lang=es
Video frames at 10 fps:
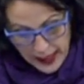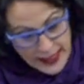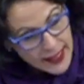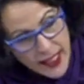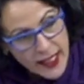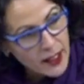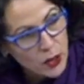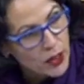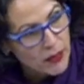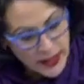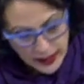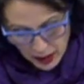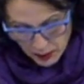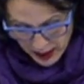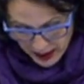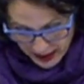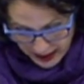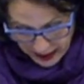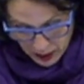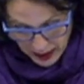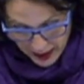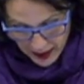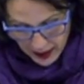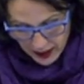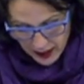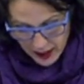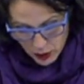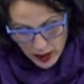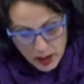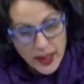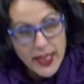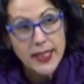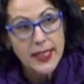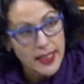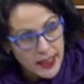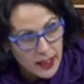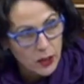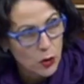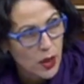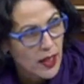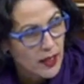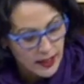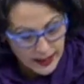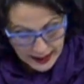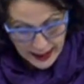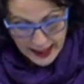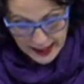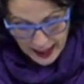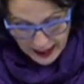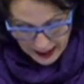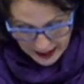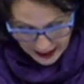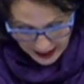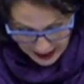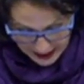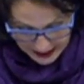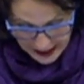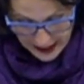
Este decreto, en definitiva, debería dejar claro que el valle sí se toca, se desacraliza y se